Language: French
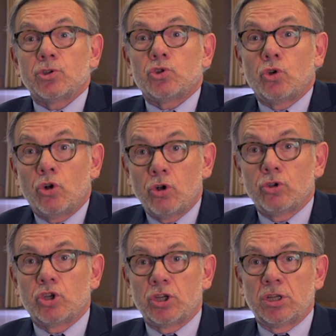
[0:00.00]
ce code
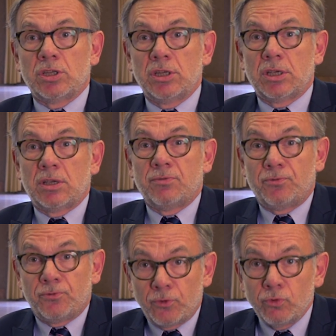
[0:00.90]
génétique qui
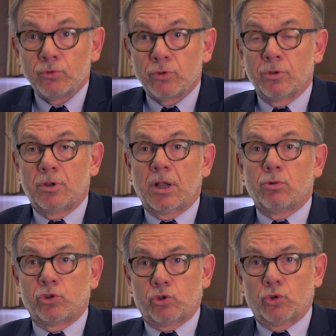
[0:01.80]
fonde la
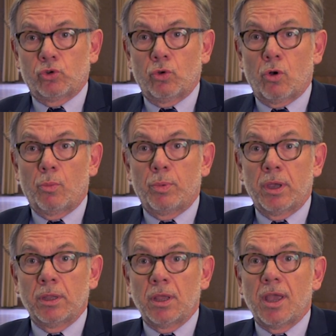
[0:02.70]
construction
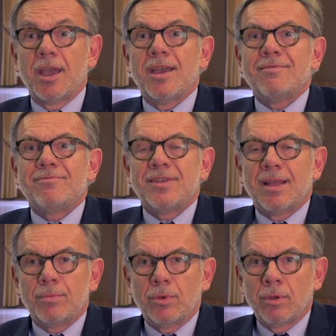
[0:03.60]
européenne,
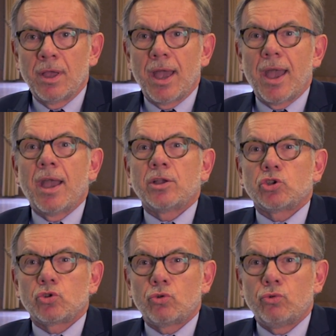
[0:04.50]
évidemment,
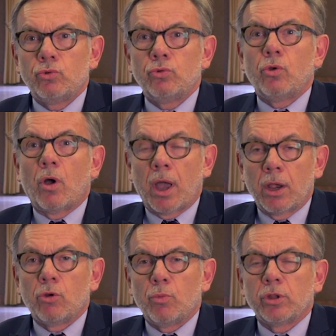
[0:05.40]
exclut le
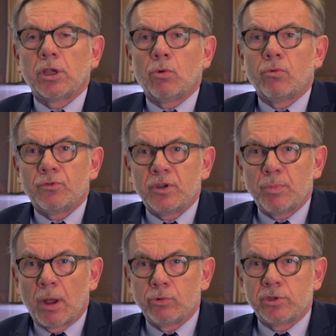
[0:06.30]
règlement des conflits
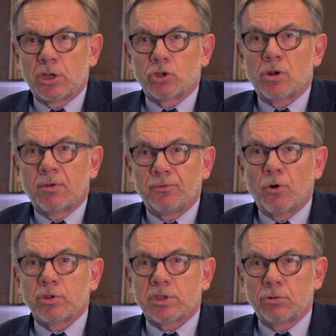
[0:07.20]
par l'usage de la
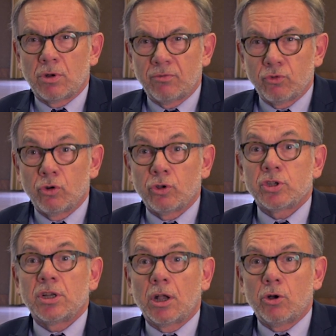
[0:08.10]
force et de la violence
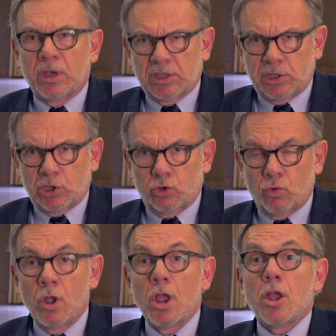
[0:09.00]
et de la coercition.
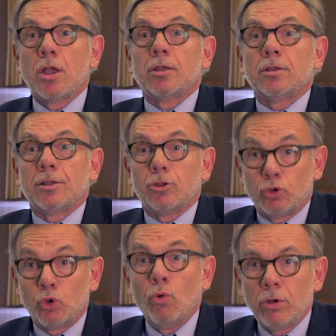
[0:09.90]

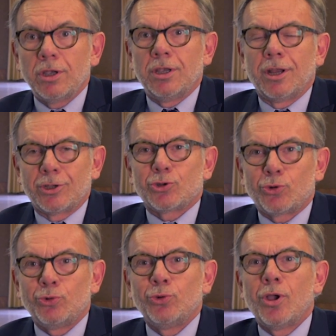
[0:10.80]
Donc, il
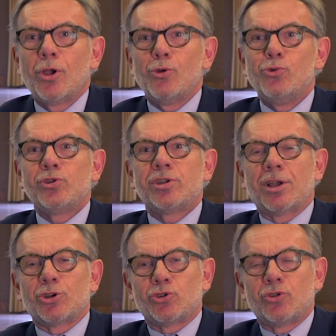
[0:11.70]
exclut
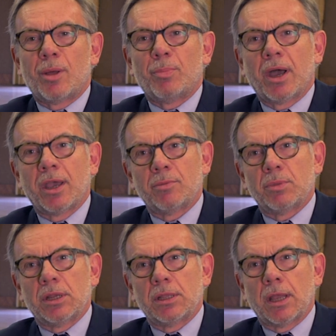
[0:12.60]
l'usage de l'appareil
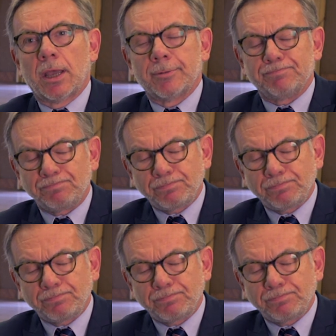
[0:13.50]
militaire.